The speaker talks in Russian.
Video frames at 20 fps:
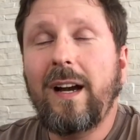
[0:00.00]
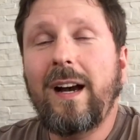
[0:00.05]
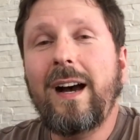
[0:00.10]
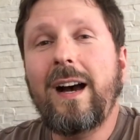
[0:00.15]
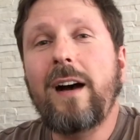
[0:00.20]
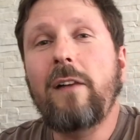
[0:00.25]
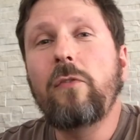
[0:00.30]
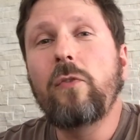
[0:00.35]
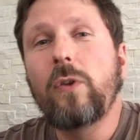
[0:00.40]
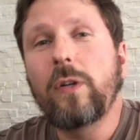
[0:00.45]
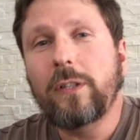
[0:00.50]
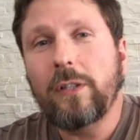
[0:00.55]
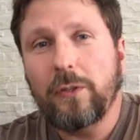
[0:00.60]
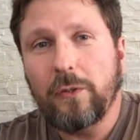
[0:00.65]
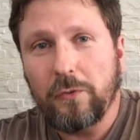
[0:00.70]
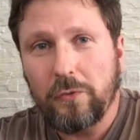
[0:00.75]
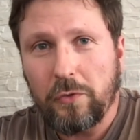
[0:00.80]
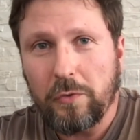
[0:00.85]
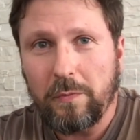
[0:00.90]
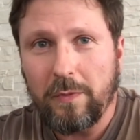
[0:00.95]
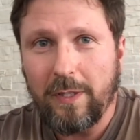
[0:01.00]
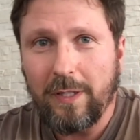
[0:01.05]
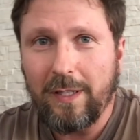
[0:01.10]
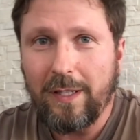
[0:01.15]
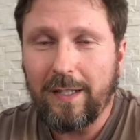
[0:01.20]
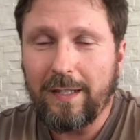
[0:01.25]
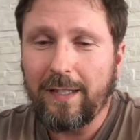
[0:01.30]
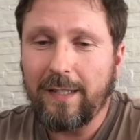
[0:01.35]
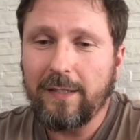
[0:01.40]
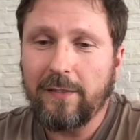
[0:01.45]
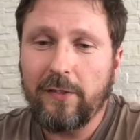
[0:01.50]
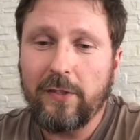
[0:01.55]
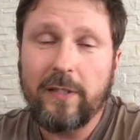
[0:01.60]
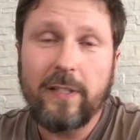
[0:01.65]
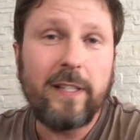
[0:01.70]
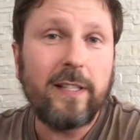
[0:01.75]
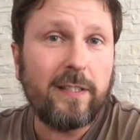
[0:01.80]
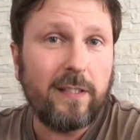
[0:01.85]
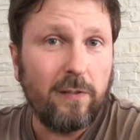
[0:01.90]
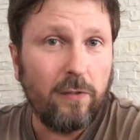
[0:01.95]
А, вот оно в чем дело,
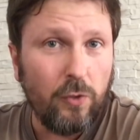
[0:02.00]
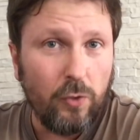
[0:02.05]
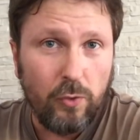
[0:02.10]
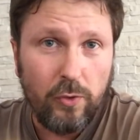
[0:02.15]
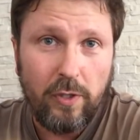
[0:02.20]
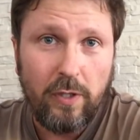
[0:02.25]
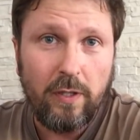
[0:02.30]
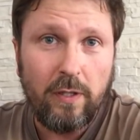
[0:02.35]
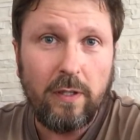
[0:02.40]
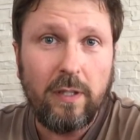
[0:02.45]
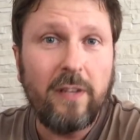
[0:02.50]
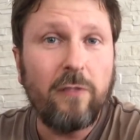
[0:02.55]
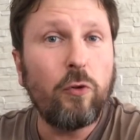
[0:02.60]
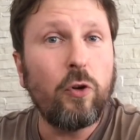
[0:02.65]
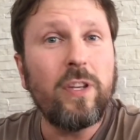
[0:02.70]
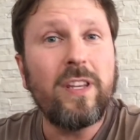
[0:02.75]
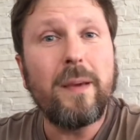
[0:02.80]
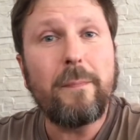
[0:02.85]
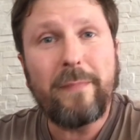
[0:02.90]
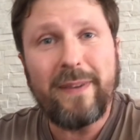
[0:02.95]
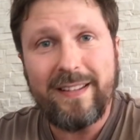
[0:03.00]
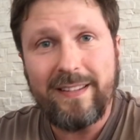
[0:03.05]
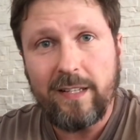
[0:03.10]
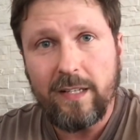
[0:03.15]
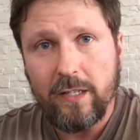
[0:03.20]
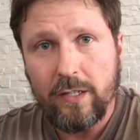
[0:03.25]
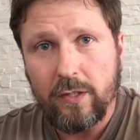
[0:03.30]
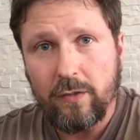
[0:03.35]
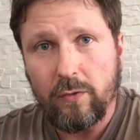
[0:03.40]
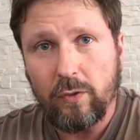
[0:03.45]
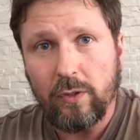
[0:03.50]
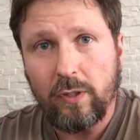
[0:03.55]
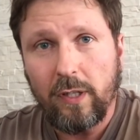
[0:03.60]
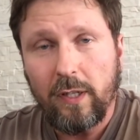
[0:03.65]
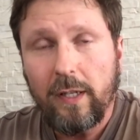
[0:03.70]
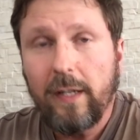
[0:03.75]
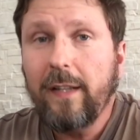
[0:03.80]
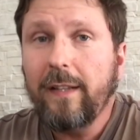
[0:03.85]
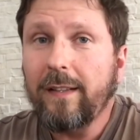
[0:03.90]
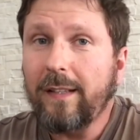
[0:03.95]
оказывается. Если люди его не поддерживают,
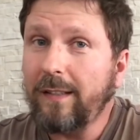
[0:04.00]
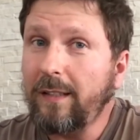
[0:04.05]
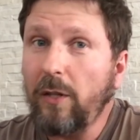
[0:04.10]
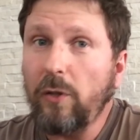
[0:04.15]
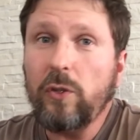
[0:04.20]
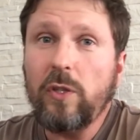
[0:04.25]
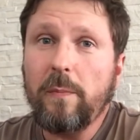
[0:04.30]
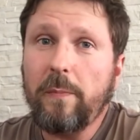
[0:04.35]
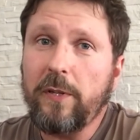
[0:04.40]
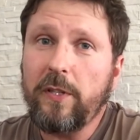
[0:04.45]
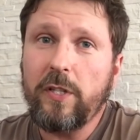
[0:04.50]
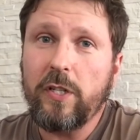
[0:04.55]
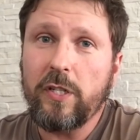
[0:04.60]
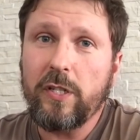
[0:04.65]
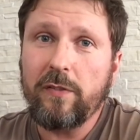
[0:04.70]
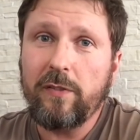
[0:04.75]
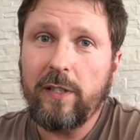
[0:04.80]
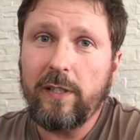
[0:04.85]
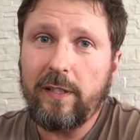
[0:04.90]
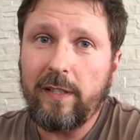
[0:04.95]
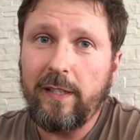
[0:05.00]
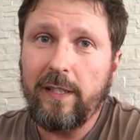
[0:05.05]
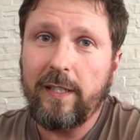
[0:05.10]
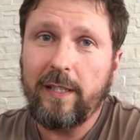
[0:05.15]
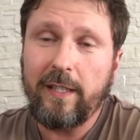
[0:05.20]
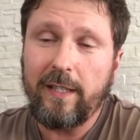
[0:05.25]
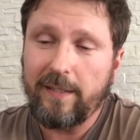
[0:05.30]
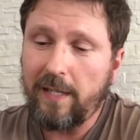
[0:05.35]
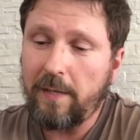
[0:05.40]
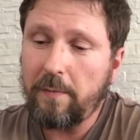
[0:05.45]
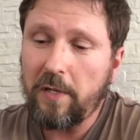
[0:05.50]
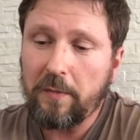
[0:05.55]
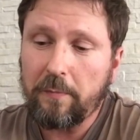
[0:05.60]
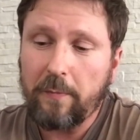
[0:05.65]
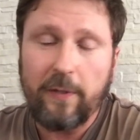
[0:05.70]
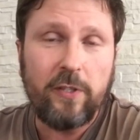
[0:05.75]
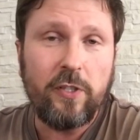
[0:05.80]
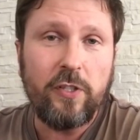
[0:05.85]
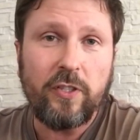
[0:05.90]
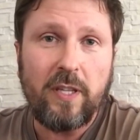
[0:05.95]
тогда он не поддерживает их. Я занимаюсь
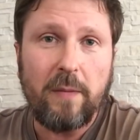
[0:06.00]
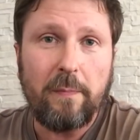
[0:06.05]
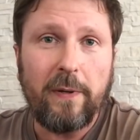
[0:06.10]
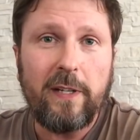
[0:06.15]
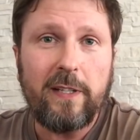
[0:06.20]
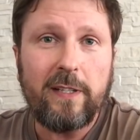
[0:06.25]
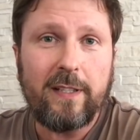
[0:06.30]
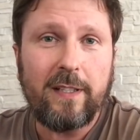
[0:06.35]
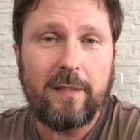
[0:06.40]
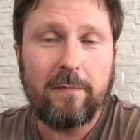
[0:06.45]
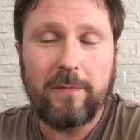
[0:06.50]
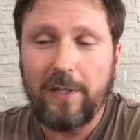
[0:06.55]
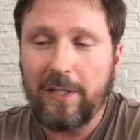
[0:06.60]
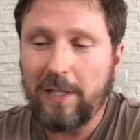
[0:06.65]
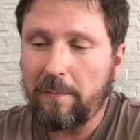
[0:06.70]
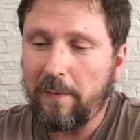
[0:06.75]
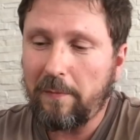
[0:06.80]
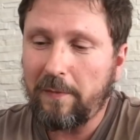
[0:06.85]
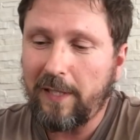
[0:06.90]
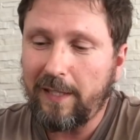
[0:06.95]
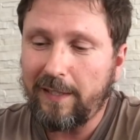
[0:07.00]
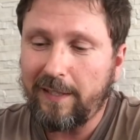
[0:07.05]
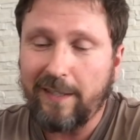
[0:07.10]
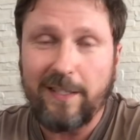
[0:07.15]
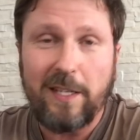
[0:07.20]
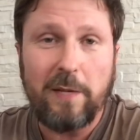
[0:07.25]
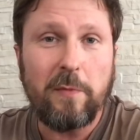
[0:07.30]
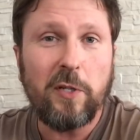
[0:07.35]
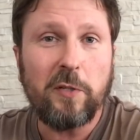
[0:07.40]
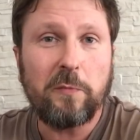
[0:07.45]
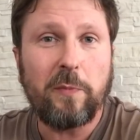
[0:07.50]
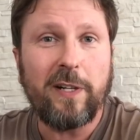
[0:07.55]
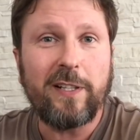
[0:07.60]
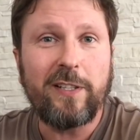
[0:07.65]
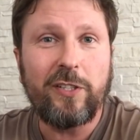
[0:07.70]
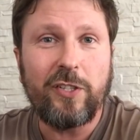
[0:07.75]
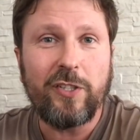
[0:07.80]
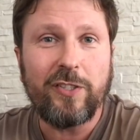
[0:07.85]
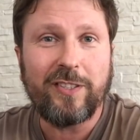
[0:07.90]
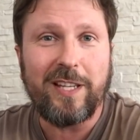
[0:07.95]
практической политикой, мне напоминает, я занимаюсь
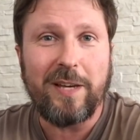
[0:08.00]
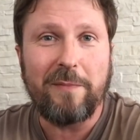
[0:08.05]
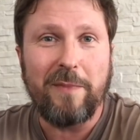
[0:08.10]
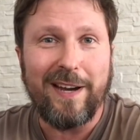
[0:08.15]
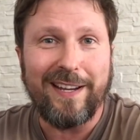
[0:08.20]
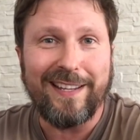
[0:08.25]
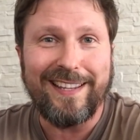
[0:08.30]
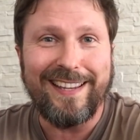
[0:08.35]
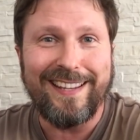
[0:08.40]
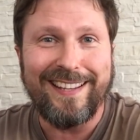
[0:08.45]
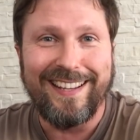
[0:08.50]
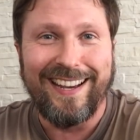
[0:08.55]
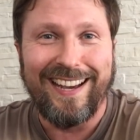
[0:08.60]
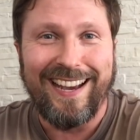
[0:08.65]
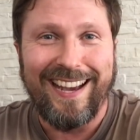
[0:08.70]
практической магией.